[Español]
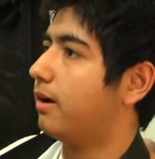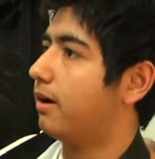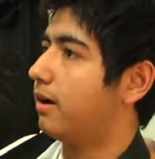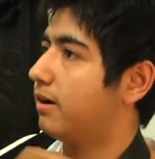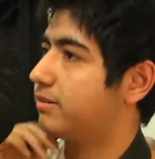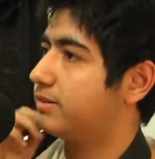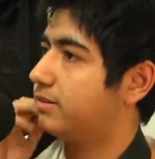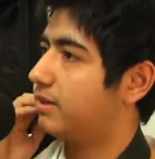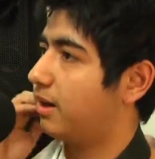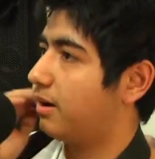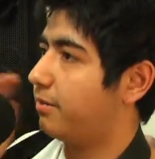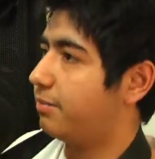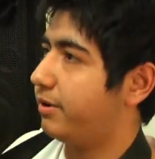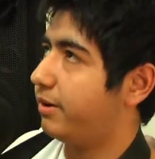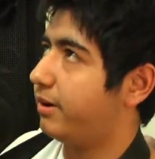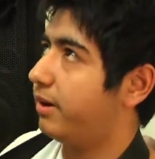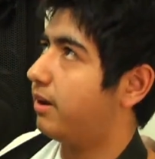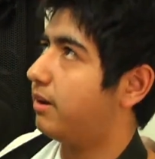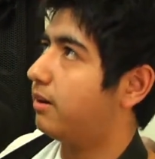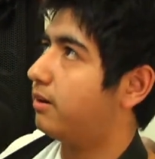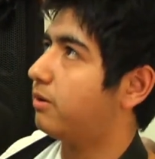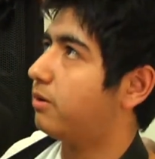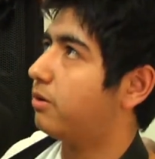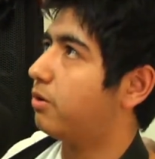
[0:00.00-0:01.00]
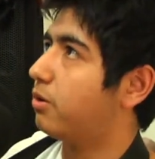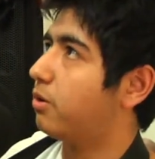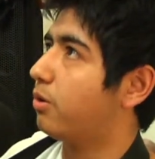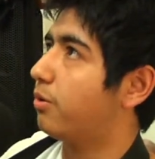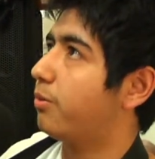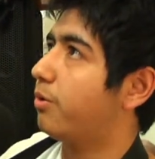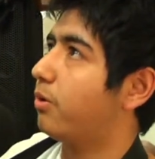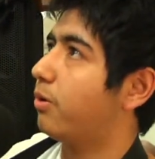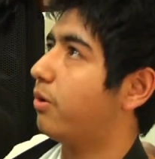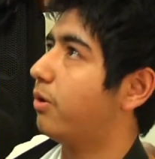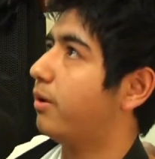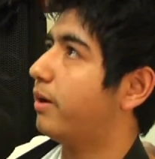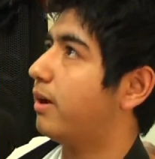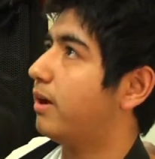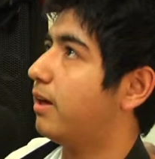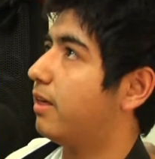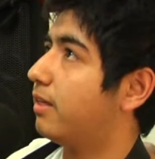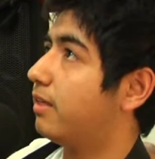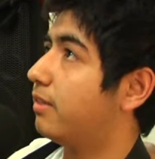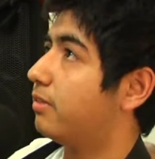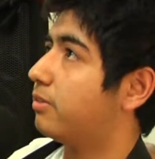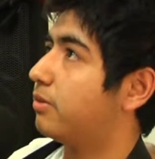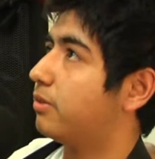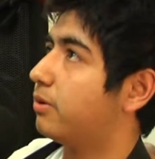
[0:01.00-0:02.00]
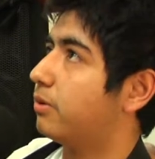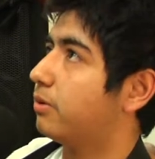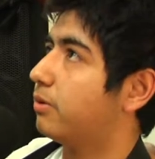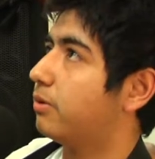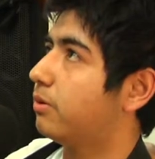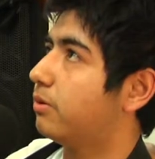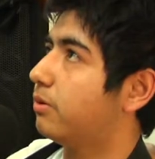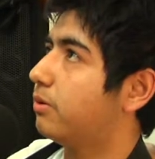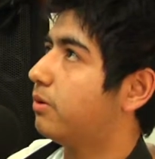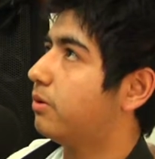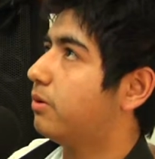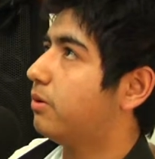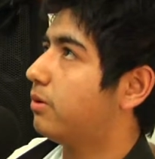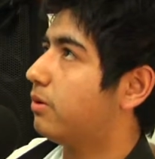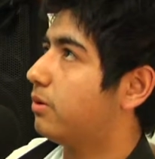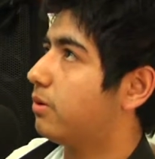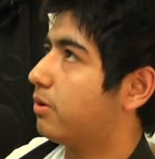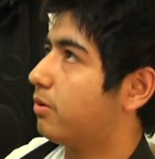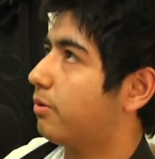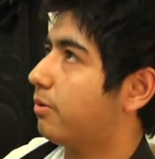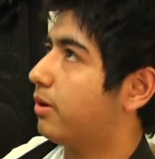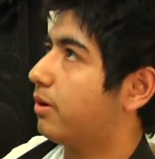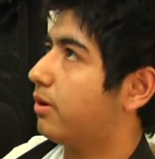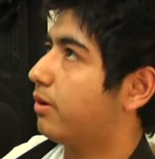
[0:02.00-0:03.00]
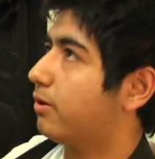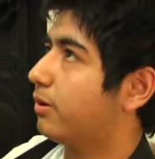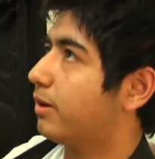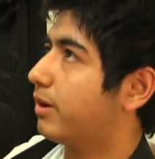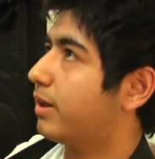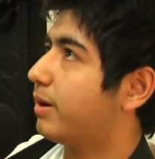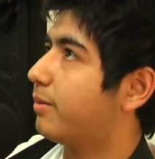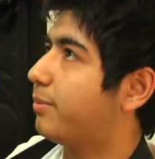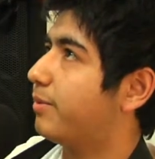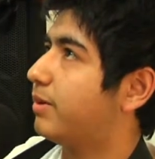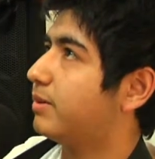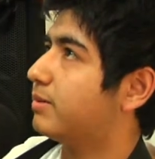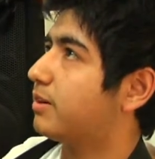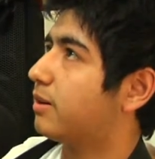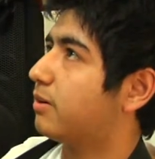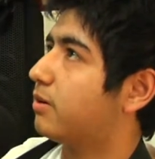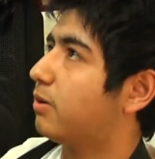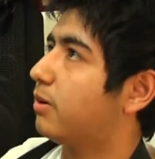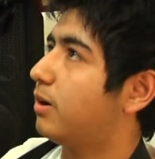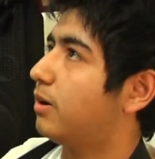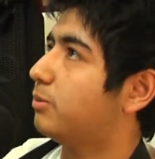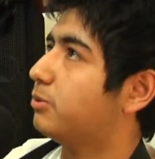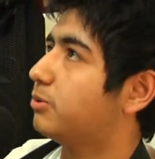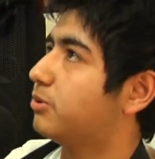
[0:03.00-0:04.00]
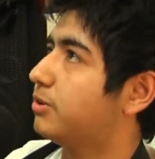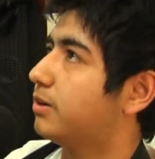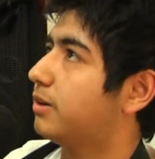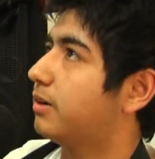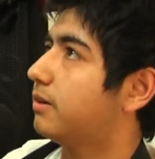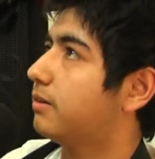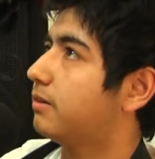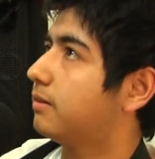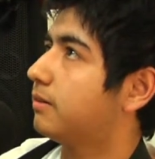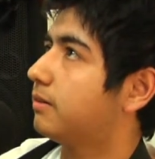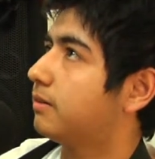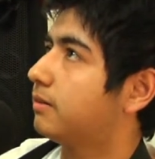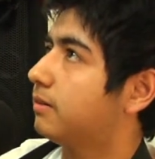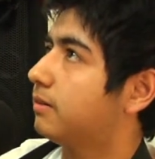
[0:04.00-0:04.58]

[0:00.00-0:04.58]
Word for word: así al mirar cómo ve adentro, cómo es lo que quiere expresar con la música.